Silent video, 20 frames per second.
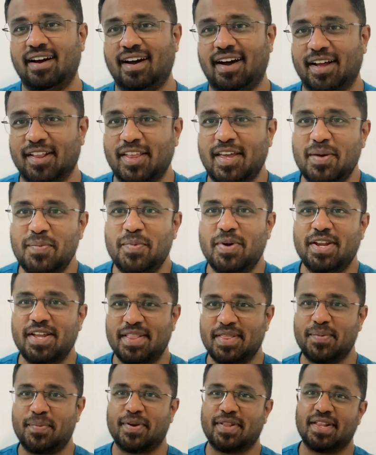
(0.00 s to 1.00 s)
அதே மாதிரி இந்த
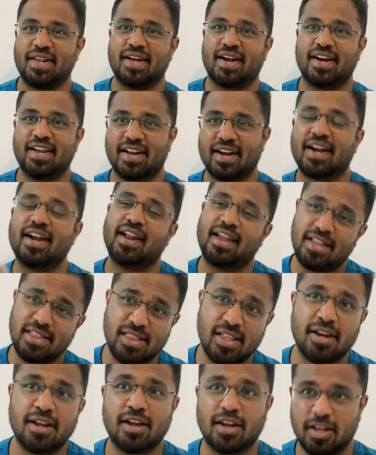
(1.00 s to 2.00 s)
படத்தில் காட்டியிருக்காங்க
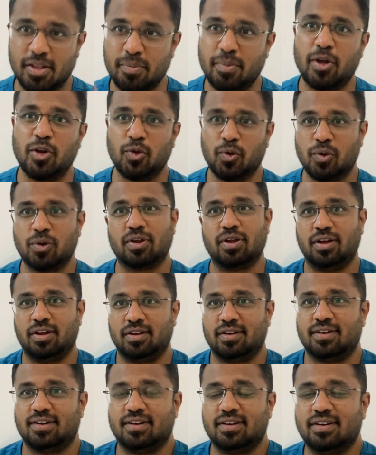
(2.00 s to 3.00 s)
நயன்தாராக்கு அது மாதிரி ஒரு
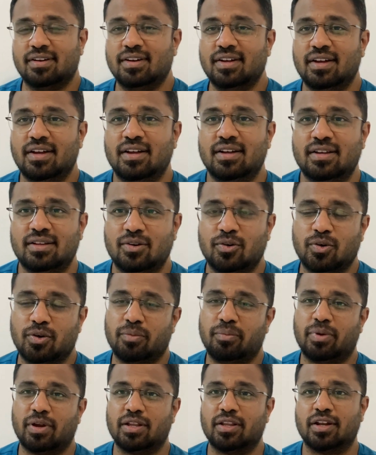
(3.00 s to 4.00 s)
ஒரு
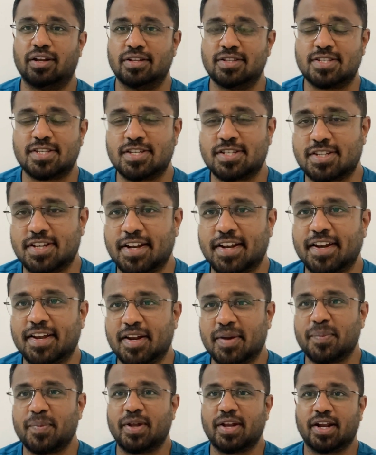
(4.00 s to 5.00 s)
பிரதர் அண்ட் சிஸ்டர் இருக்கிற
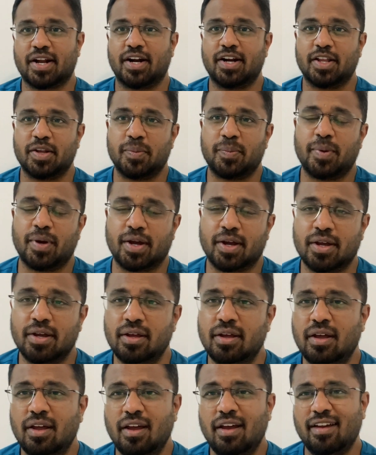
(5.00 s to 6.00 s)
மாதிரி காட்டியிருப்பாங்க
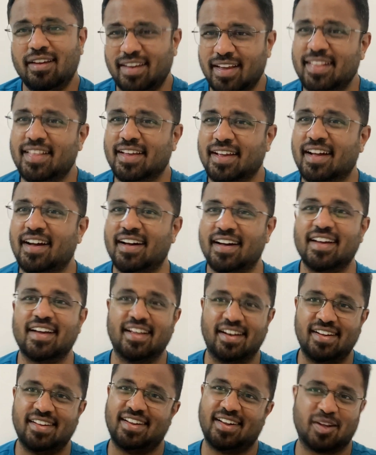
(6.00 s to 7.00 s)

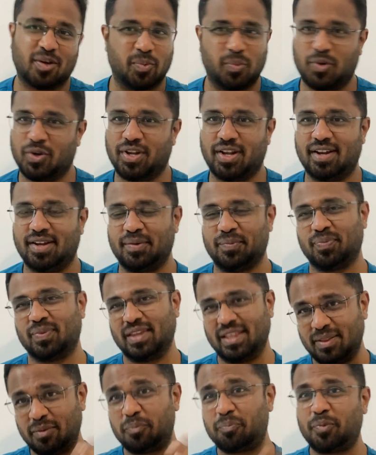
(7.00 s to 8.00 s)
எதுக்காகன்னு எனக்கு புரியல
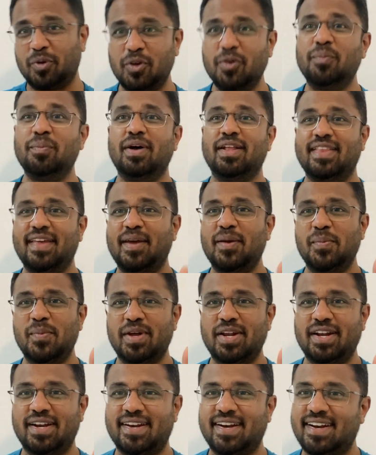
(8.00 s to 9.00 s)
இப்பயும் அதே மாதிரி
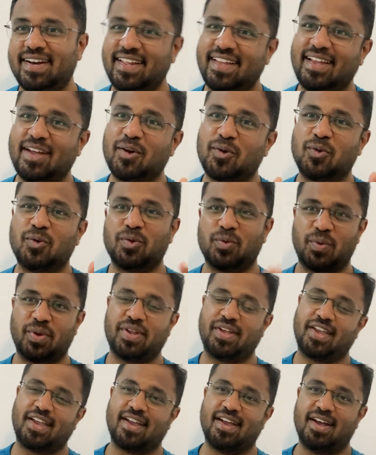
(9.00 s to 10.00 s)
ட்ரெண்டை ஏன் கொண்டு
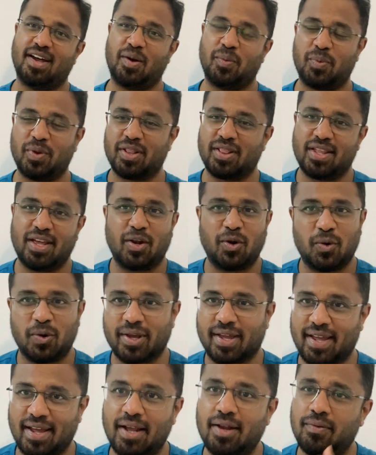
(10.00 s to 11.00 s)
வரீங்க அப்படின்னு தான் என்னோட
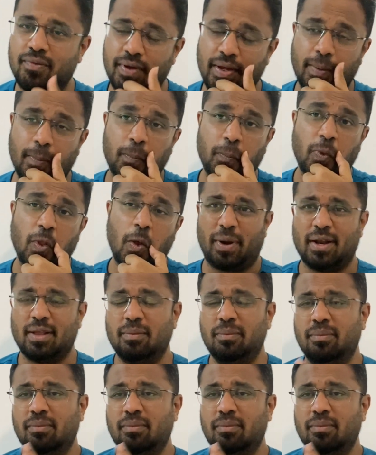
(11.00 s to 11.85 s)
கேள்வி படம்